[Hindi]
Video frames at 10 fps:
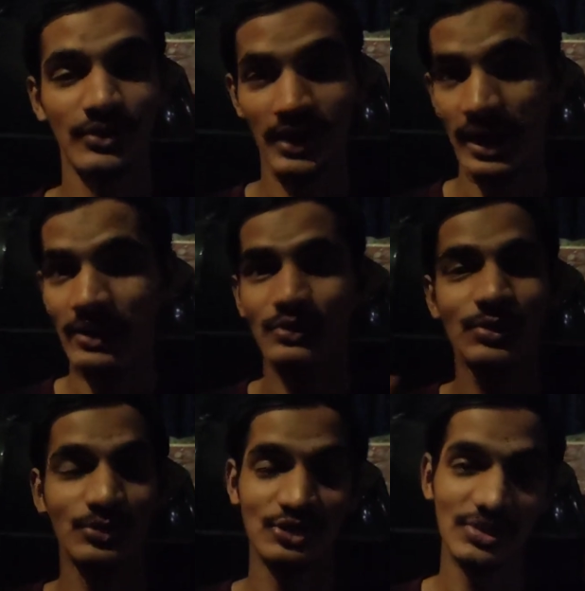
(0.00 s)
फिलहाल
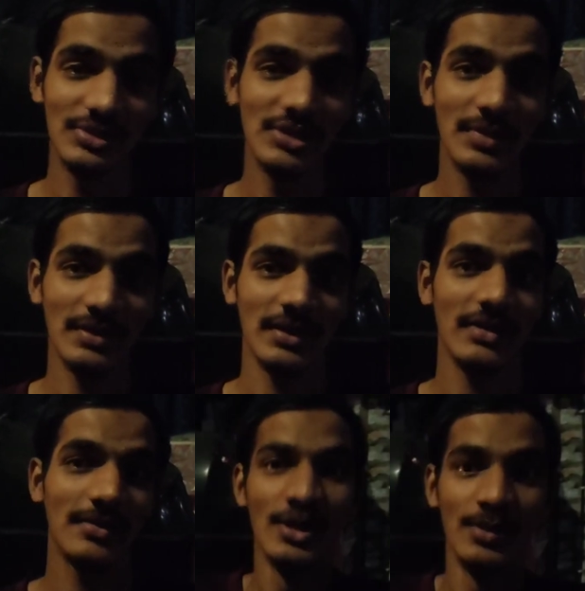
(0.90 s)
तो मुझे भी नहीं पता
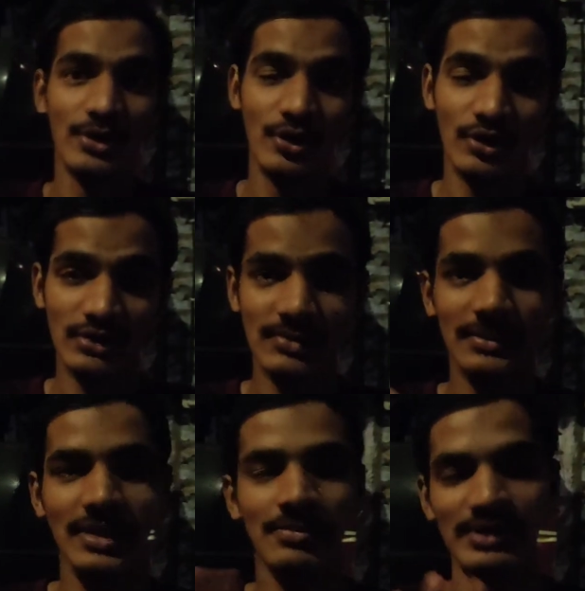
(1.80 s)
है बिकॉज
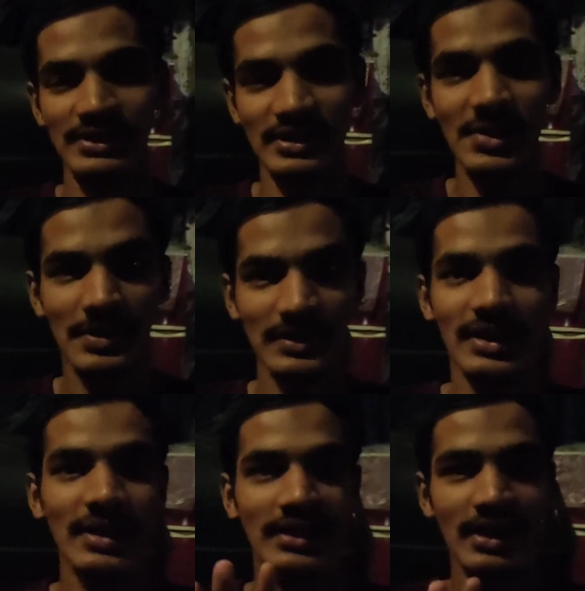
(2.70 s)
मतलब इतना
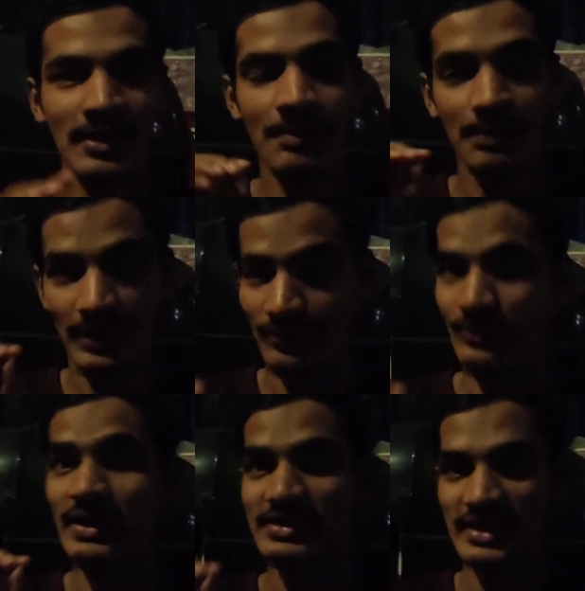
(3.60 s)
पता है कि हम
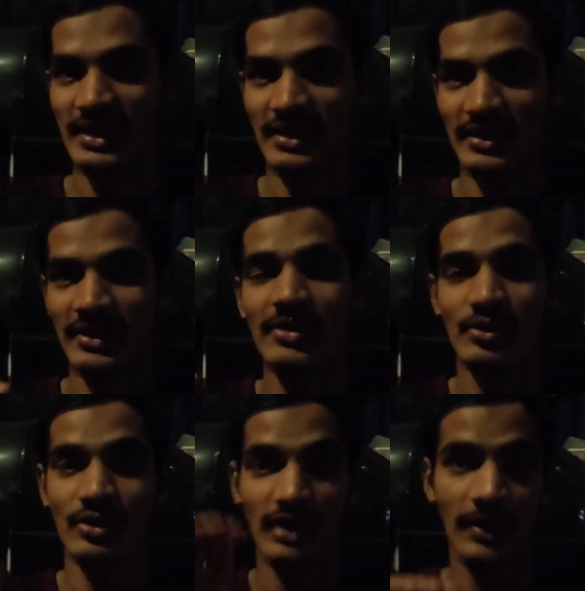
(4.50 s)
पनवेल जा रहे हैं
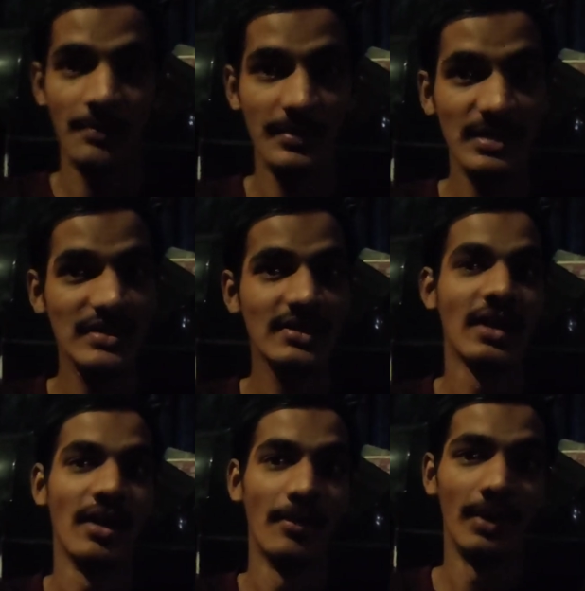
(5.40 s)
और हम मीन्स
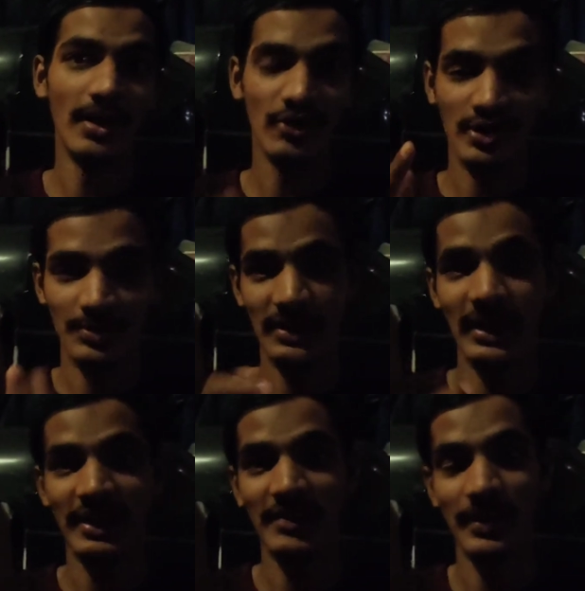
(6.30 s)
मैं और अपने
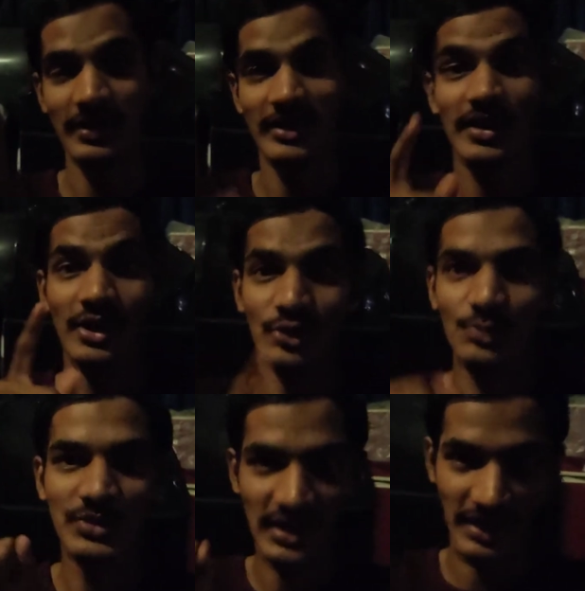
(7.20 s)
राइडिंग पार्टनर
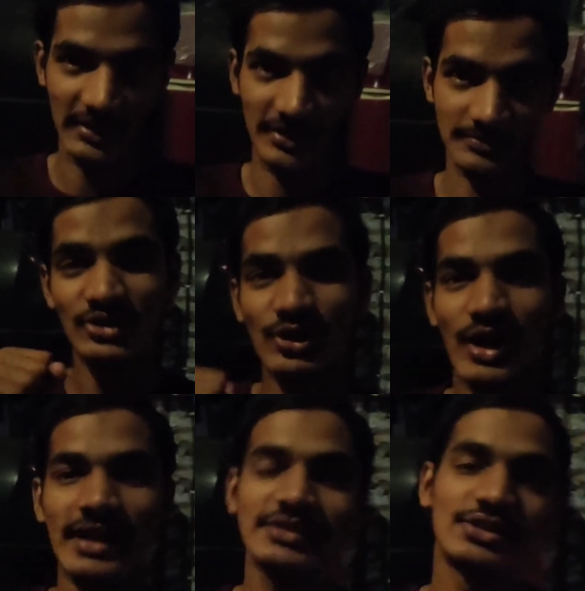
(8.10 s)
अनूप द राइडर तो
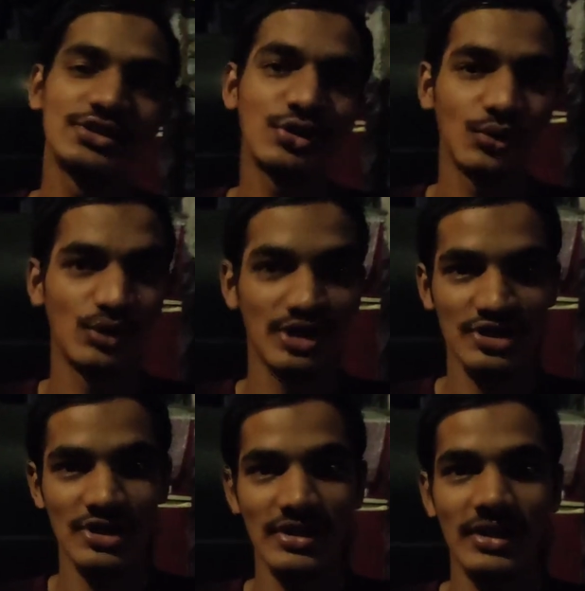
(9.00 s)
आज की जो
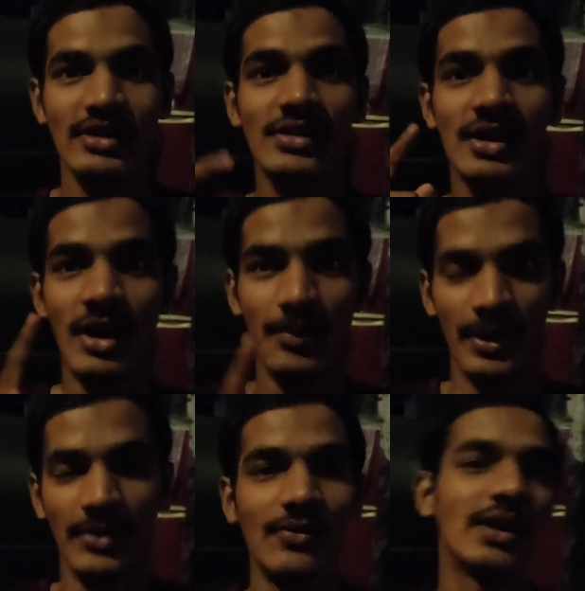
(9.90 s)
लोकेशन है
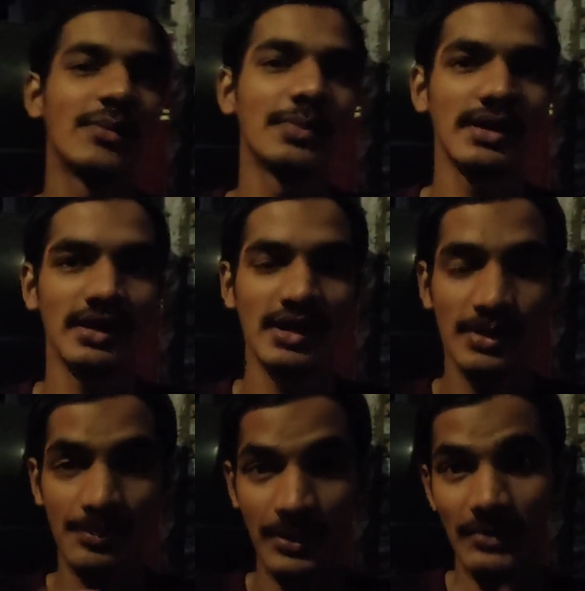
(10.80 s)
पनवेल में है
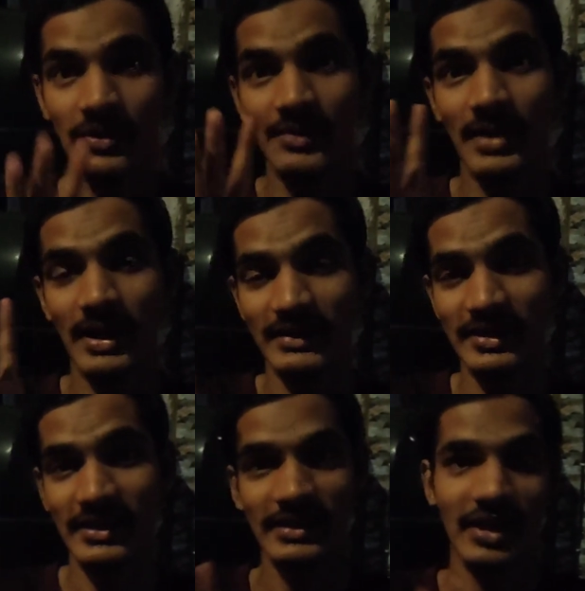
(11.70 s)
अब पनवेल में
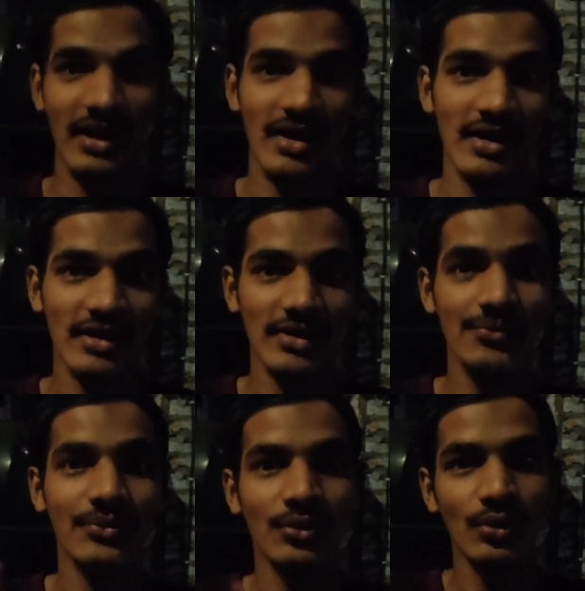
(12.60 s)
एग्जैक्ट कहाँ है
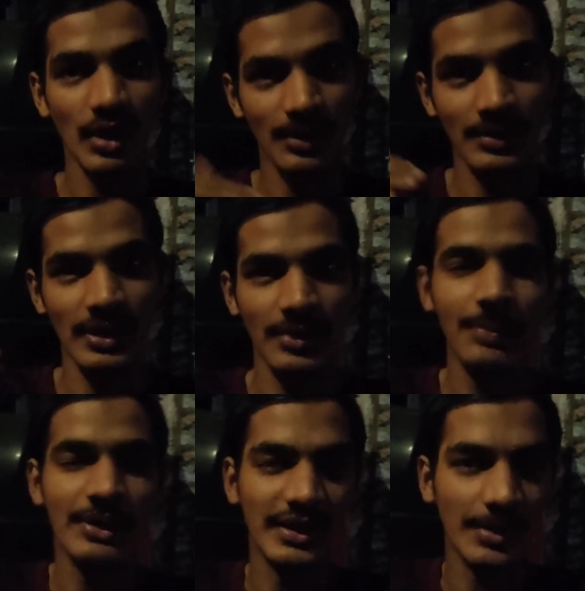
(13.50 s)
वो अभी हम
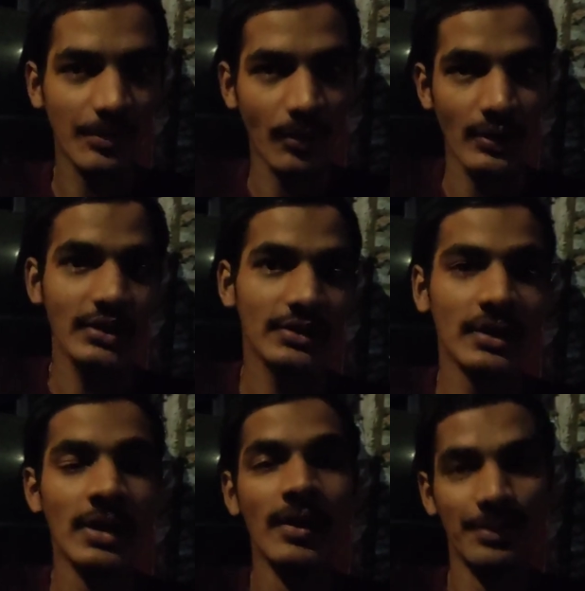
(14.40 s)
मीटअप पॉइंट
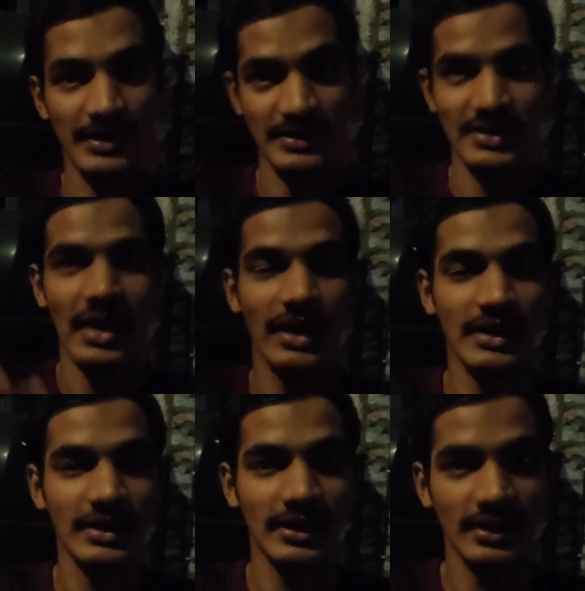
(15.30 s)
पे जा
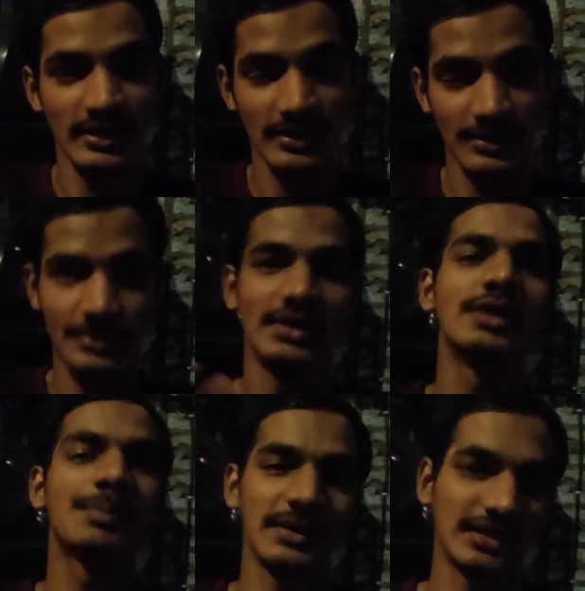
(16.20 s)
के
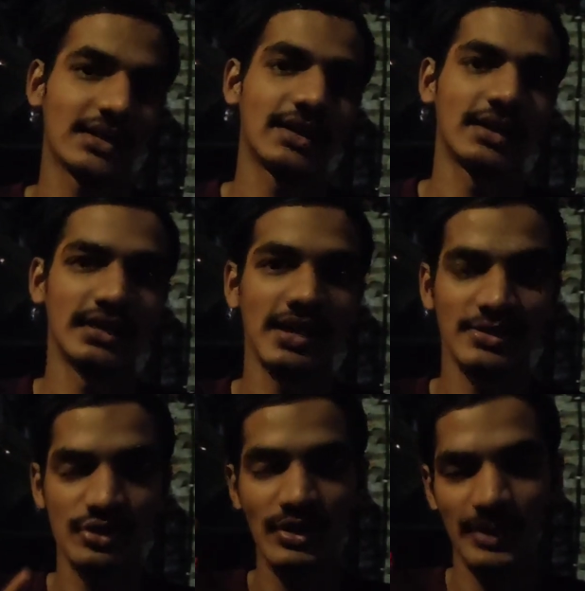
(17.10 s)
ही पता करेंगे
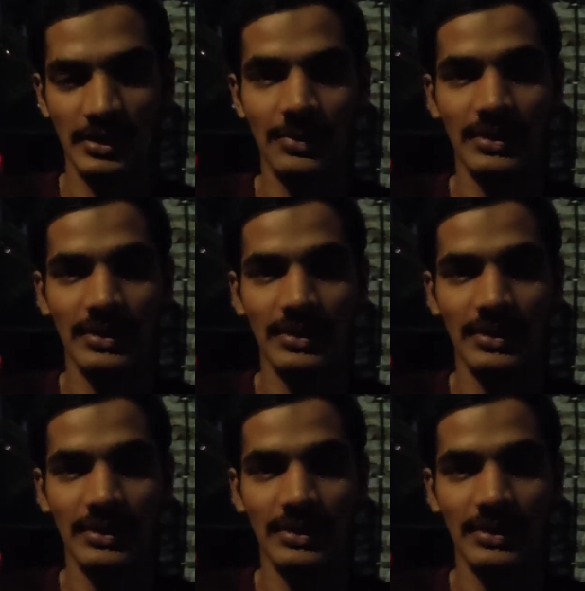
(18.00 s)
एक्चुअली हमारा